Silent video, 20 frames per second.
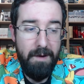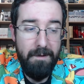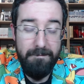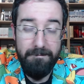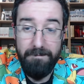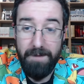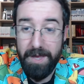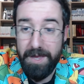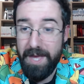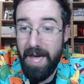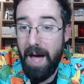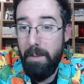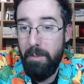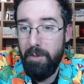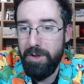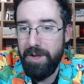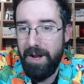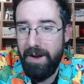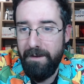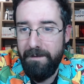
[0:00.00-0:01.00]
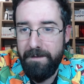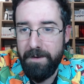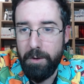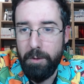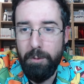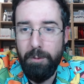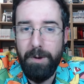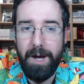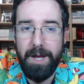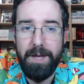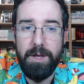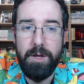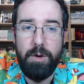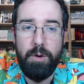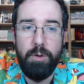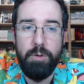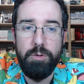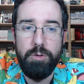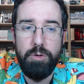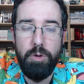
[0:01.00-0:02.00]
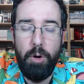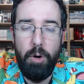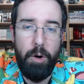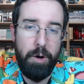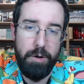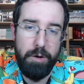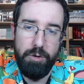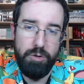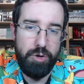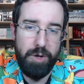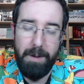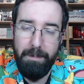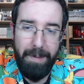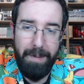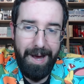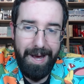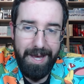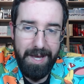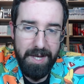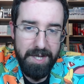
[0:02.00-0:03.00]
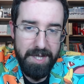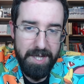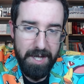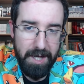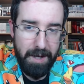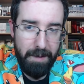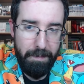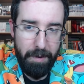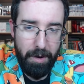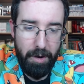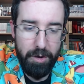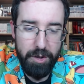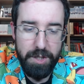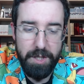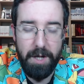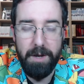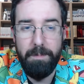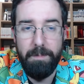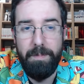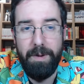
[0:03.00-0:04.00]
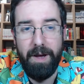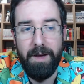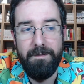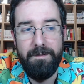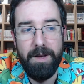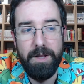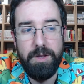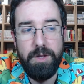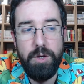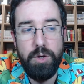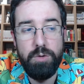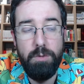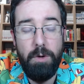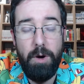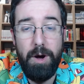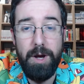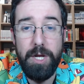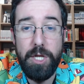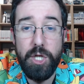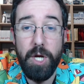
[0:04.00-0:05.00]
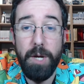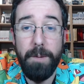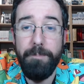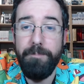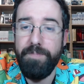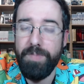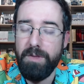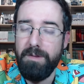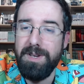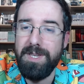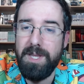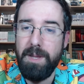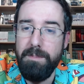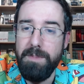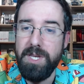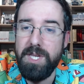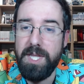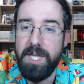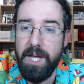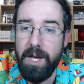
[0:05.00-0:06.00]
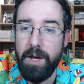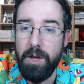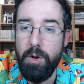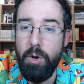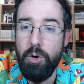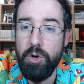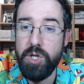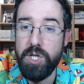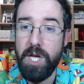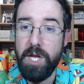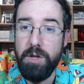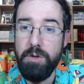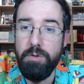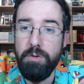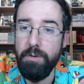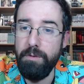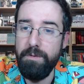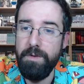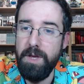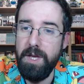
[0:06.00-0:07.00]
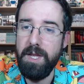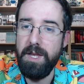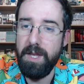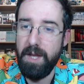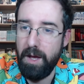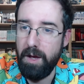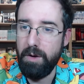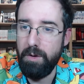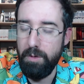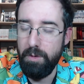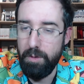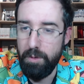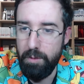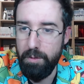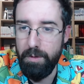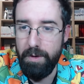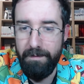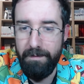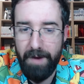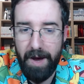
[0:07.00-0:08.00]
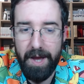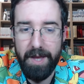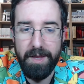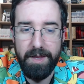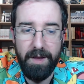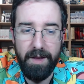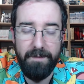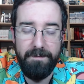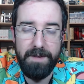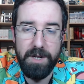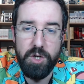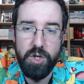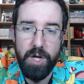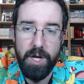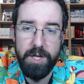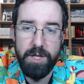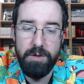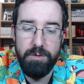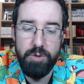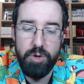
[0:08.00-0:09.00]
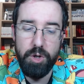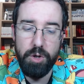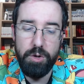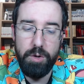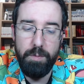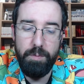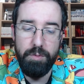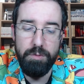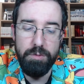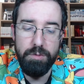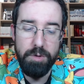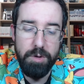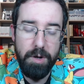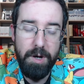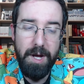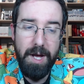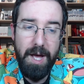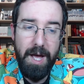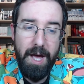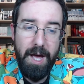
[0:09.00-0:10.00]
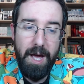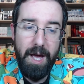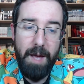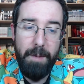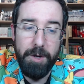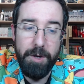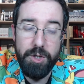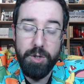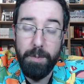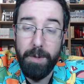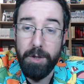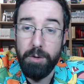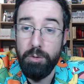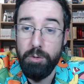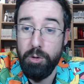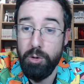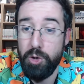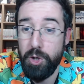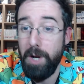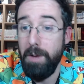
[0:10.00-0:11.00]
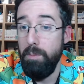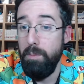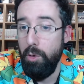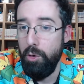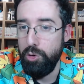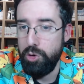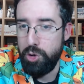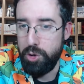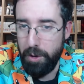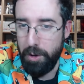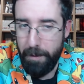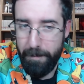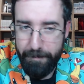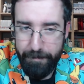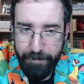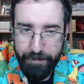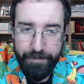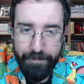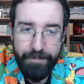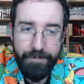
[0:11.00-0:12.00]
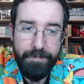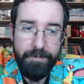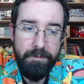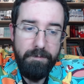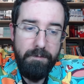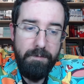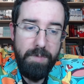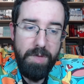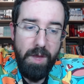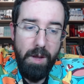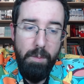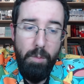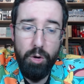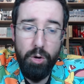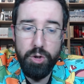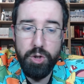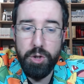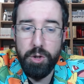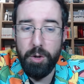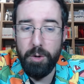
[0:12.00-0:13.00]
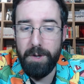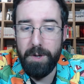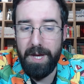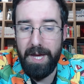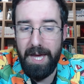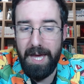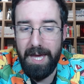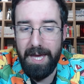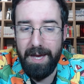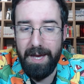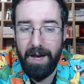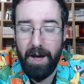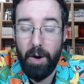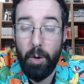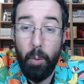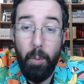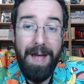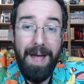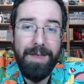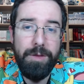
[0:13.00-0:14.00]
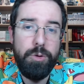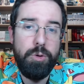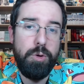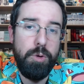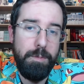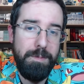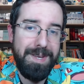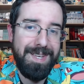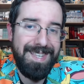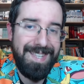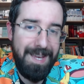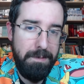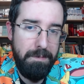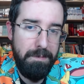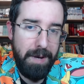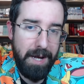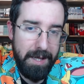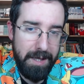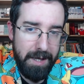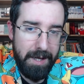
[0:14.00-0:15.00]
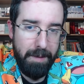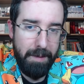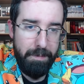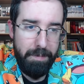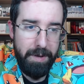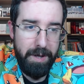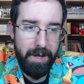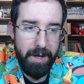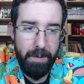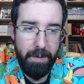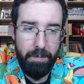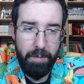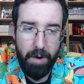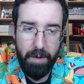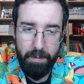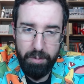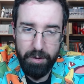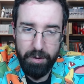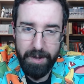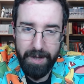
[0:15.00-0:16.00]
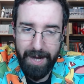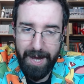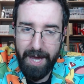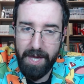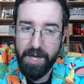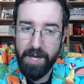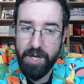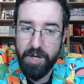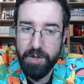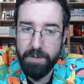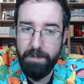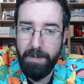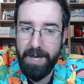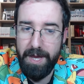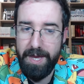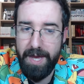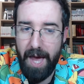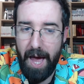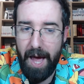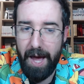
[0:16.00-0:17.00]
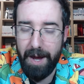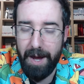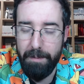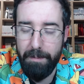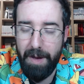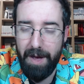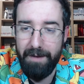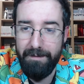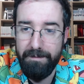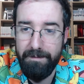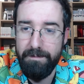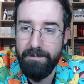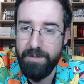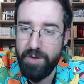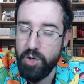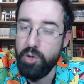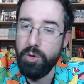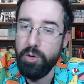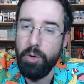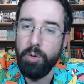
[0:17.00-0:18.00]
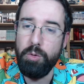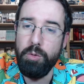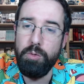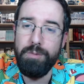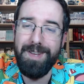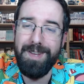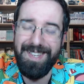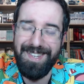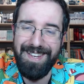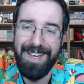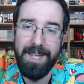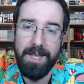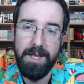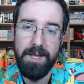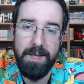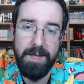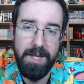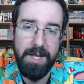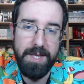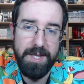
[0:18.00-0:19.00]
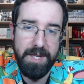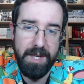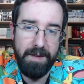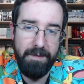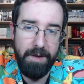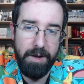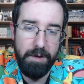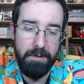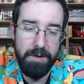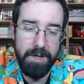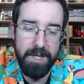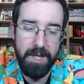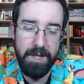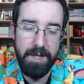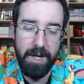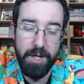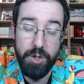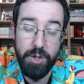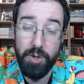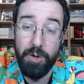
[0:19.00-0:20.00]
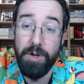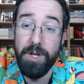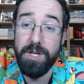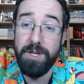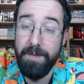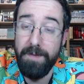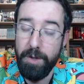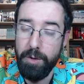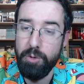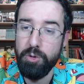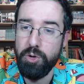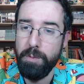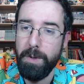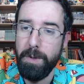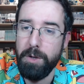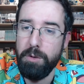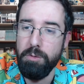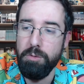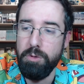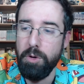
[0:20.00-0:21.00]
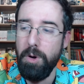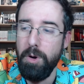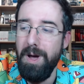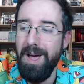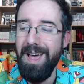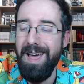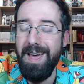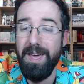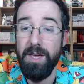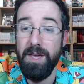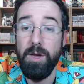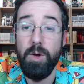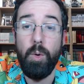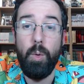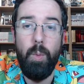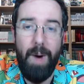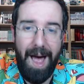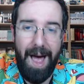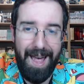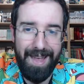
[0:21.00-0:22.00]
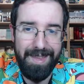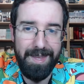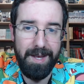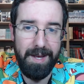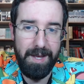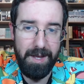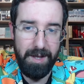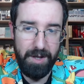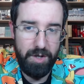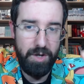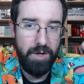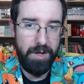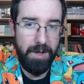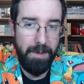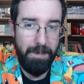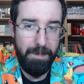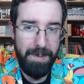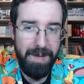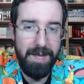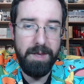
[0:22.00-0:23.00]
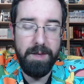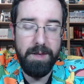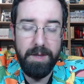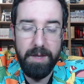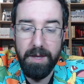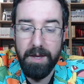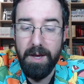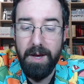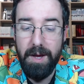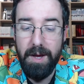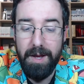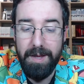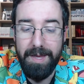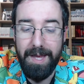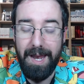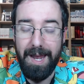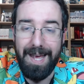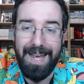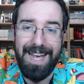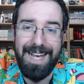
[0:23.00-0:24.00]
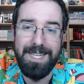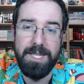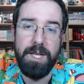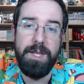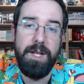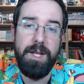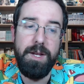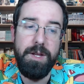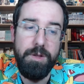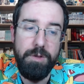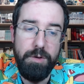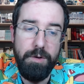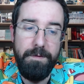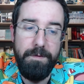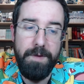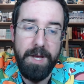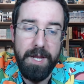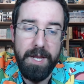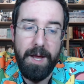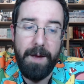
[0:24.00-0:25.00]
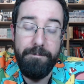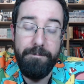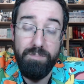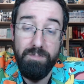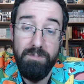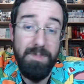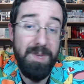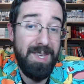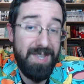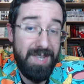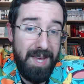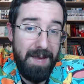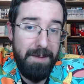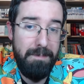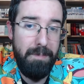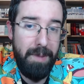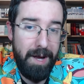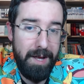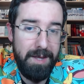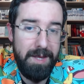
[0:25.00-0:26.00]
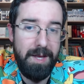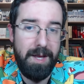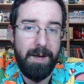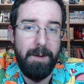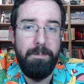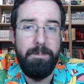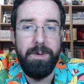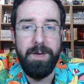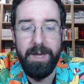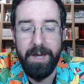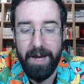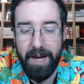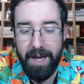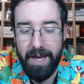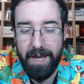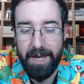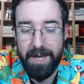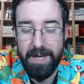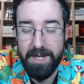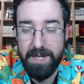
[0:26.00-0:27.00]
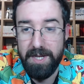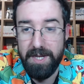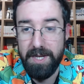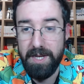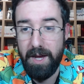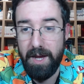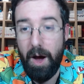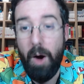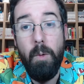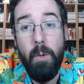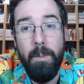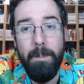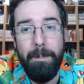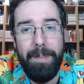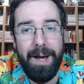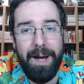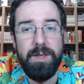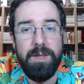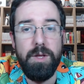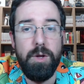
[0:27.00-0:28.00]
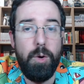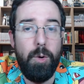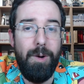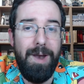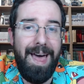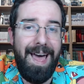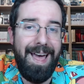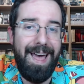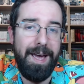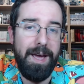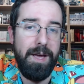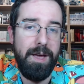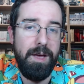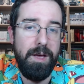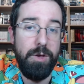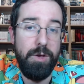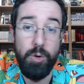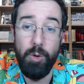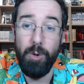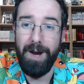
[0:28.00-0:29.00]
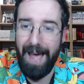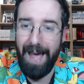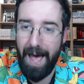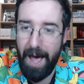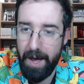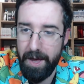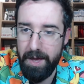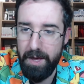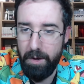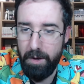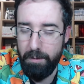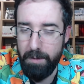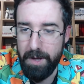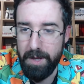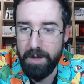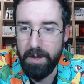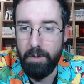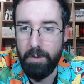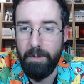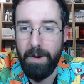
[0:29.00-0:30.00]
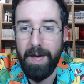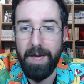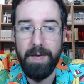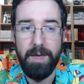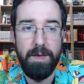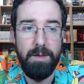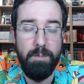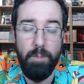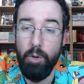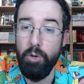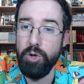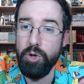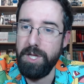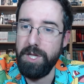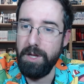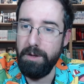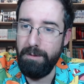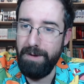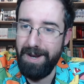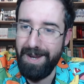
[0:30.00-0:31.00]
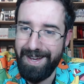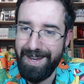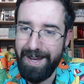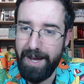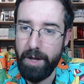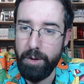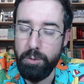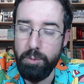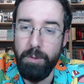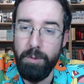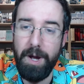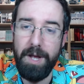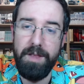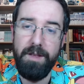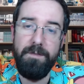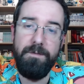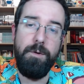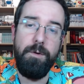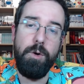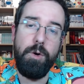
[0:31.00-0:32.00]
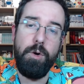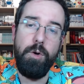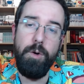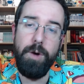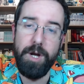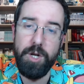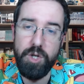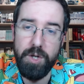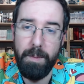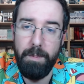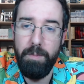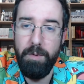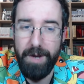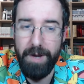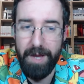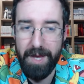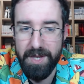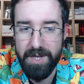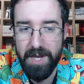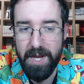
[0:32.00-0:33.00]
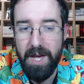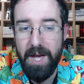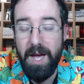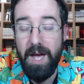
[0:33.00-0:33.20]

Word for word: Vediamo delle figure di contorno, c'è il barista che però sta lì per i fatti suoi, c'è questa misteriosa indovina con cui va a interfacciarsi a un certo punto e poi soprattutto c'è il mostro mostro che eh, a quanto mi sembra di capire, poi potrei sbagliare, ma ci sono tutta una serie di indizi che vanno in questa direzione, si vedono soprattutto i quadri dipinti nella casa dell'indovina, mi sembra di capire che sia un particolare yokai, quindi quei mostri, quelle creature del folklore giapponese,